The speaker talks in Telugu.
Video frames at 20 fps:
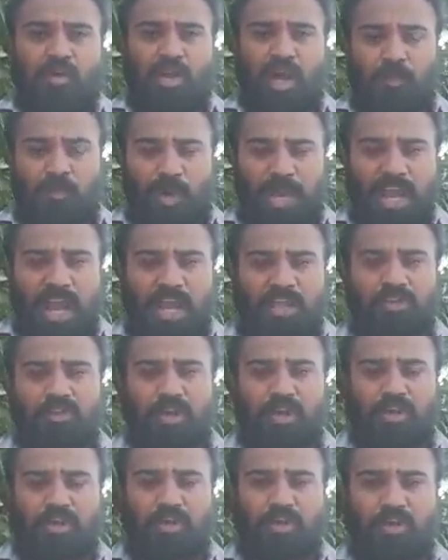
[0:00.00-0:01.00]
ఒక
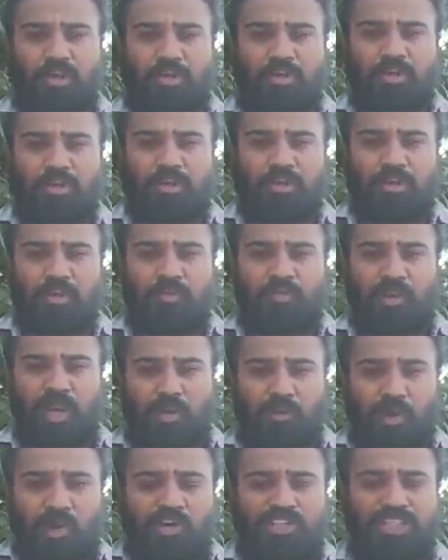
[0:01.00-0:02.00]
భయాందోళనలో
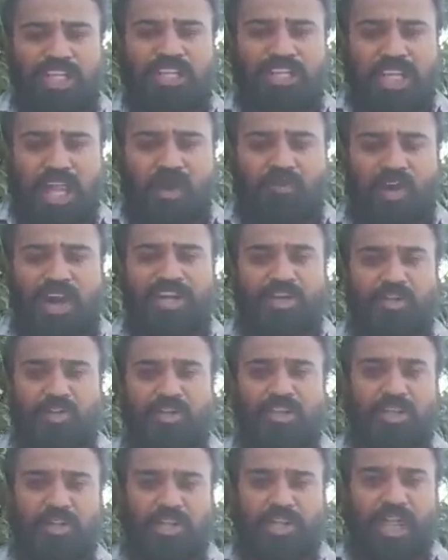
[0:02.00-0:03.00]
మన భవిష్యత్తు
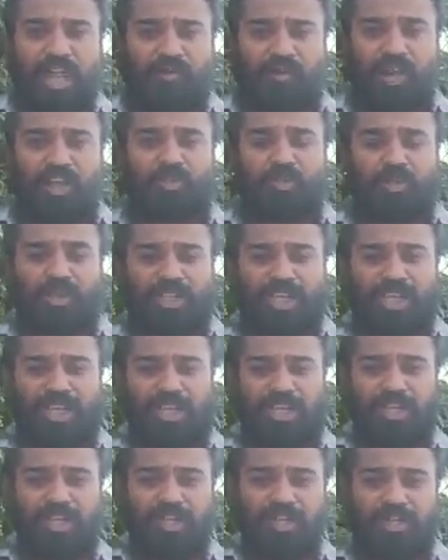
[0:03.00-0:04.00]
ఏమైతుంది ఏమవుతుంది
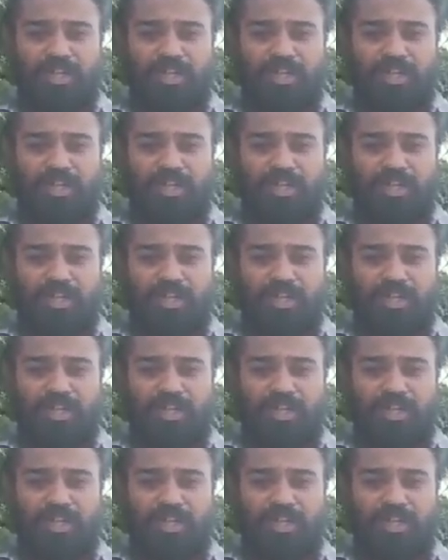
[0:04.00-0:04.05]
